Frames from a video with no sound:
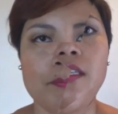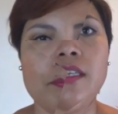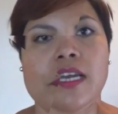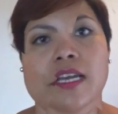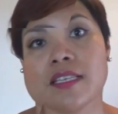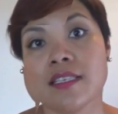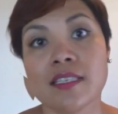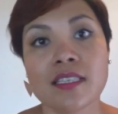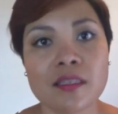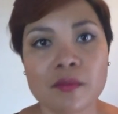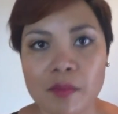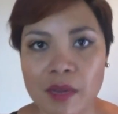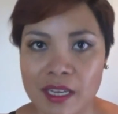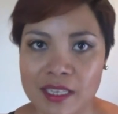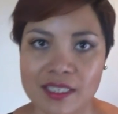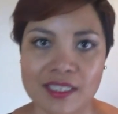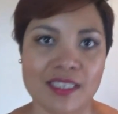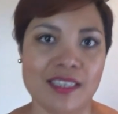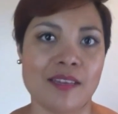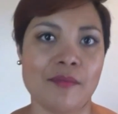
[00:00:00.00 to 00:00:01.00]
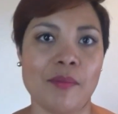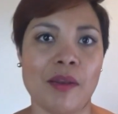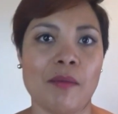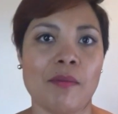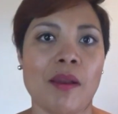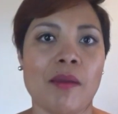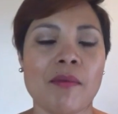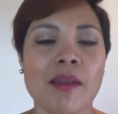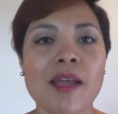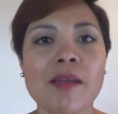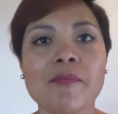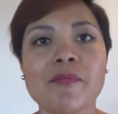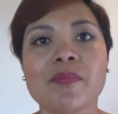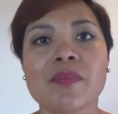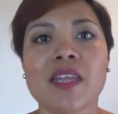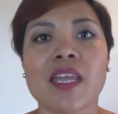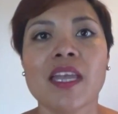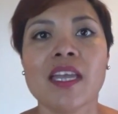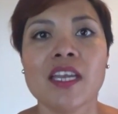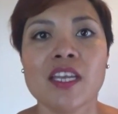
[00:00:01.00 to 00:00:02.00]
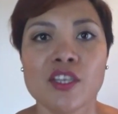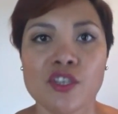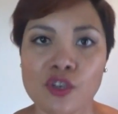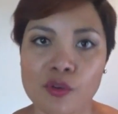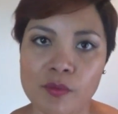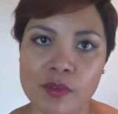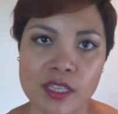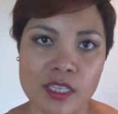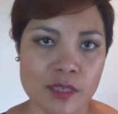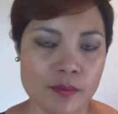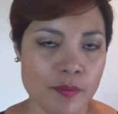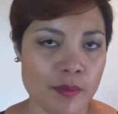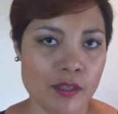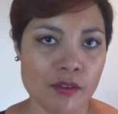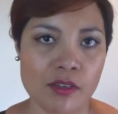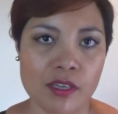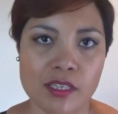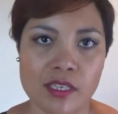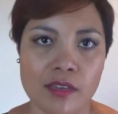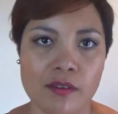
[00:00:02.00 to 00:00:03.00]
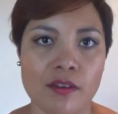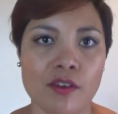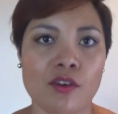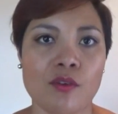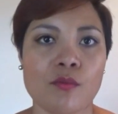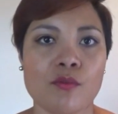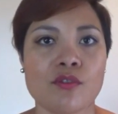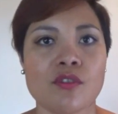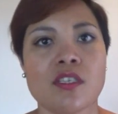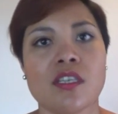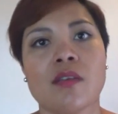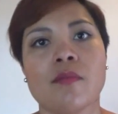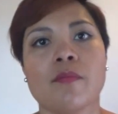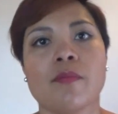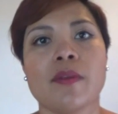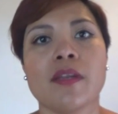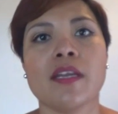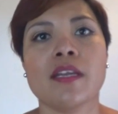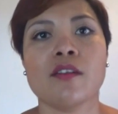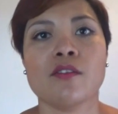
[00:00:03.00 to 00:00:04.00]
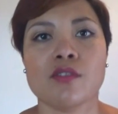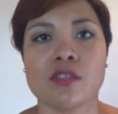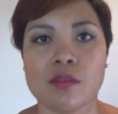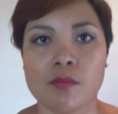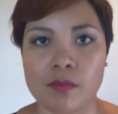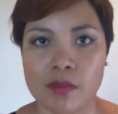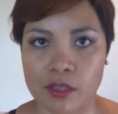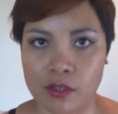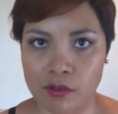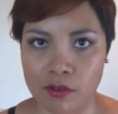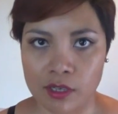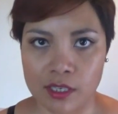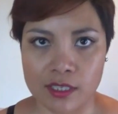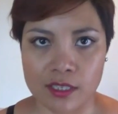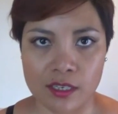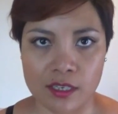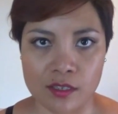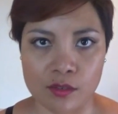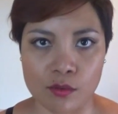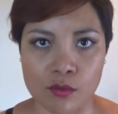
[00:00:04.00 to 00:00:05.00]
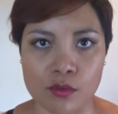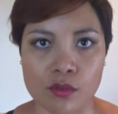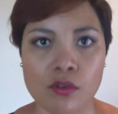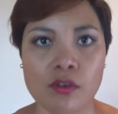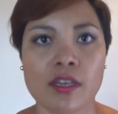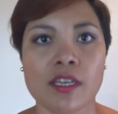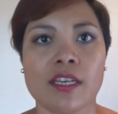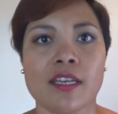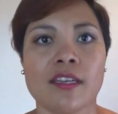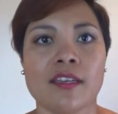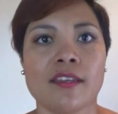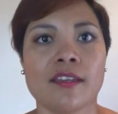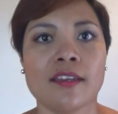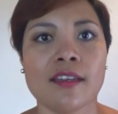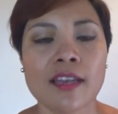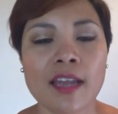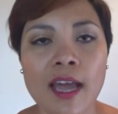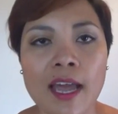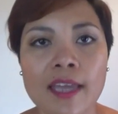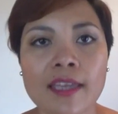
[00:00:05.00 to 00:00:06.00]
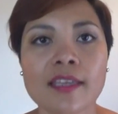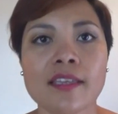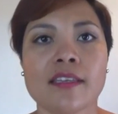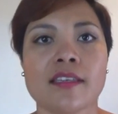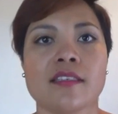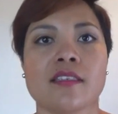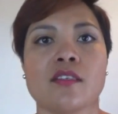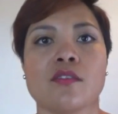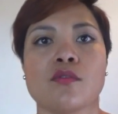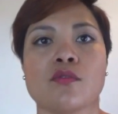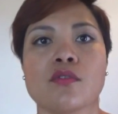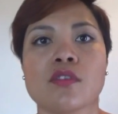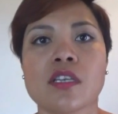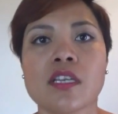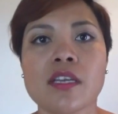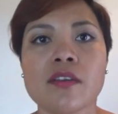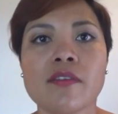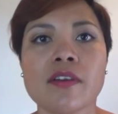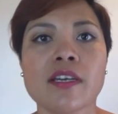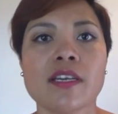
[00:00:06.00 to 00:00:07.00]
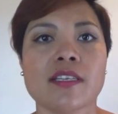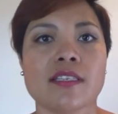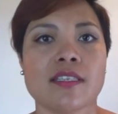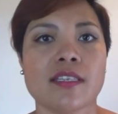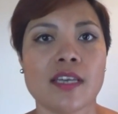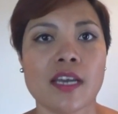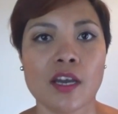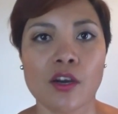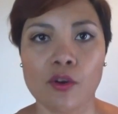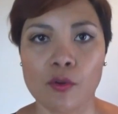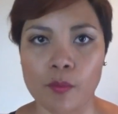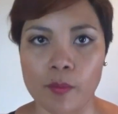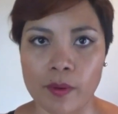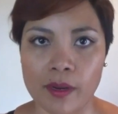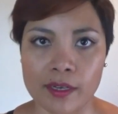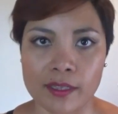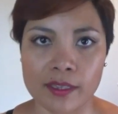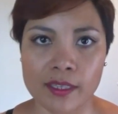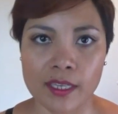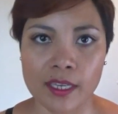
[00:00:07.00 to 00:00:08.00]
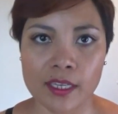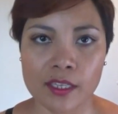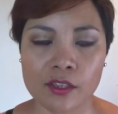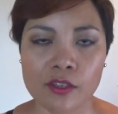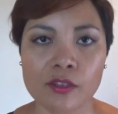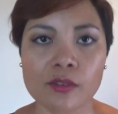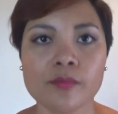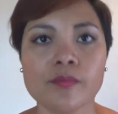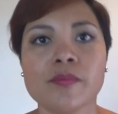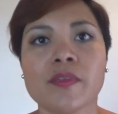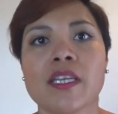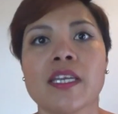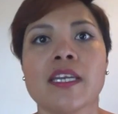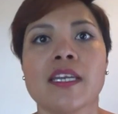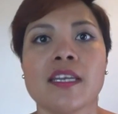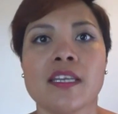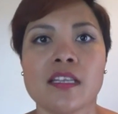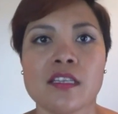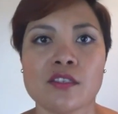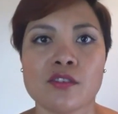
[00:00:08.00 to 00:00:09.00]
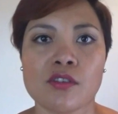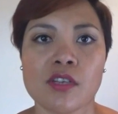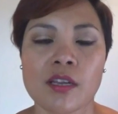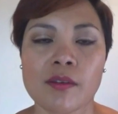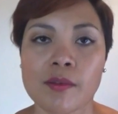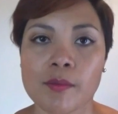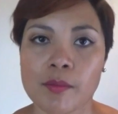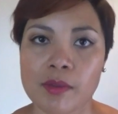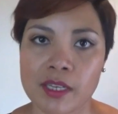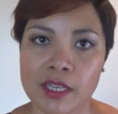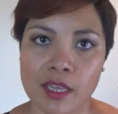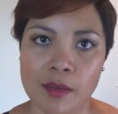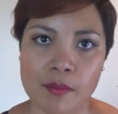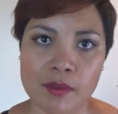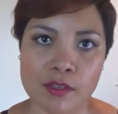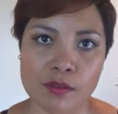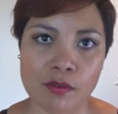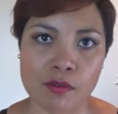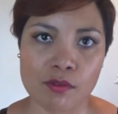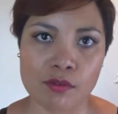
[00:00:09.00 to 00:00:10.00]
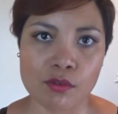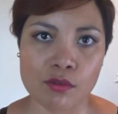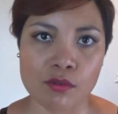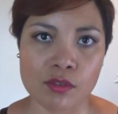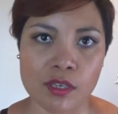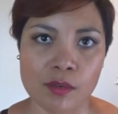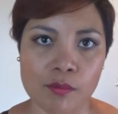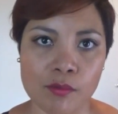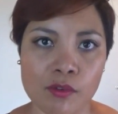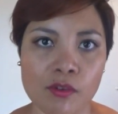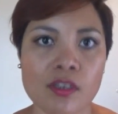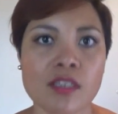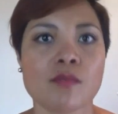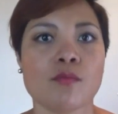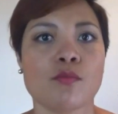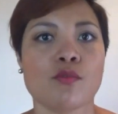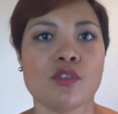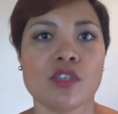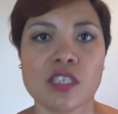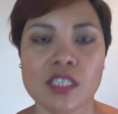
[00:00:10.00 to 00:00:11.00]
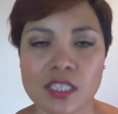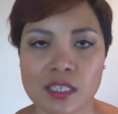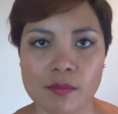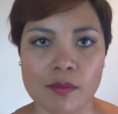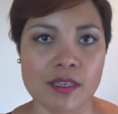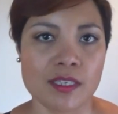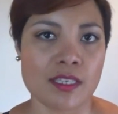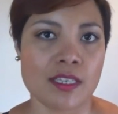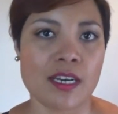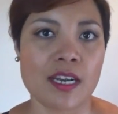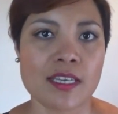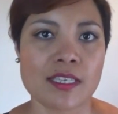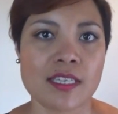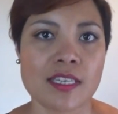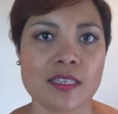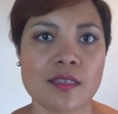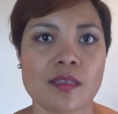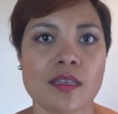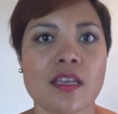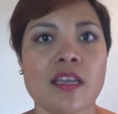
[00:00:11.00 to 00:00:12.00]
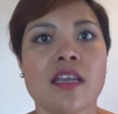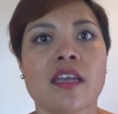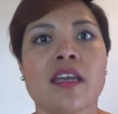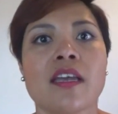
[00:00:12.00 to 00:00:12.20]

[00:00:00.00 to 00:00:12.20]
Ya sin más, bla bla bla. Yo me despido, ya saben, como siempre, los invito a que si les gustó, que le den like, que se suscriban, que sigan compartiendo y les doy la bienvenida a mis nuevos suscriptores, muchísimas gracias.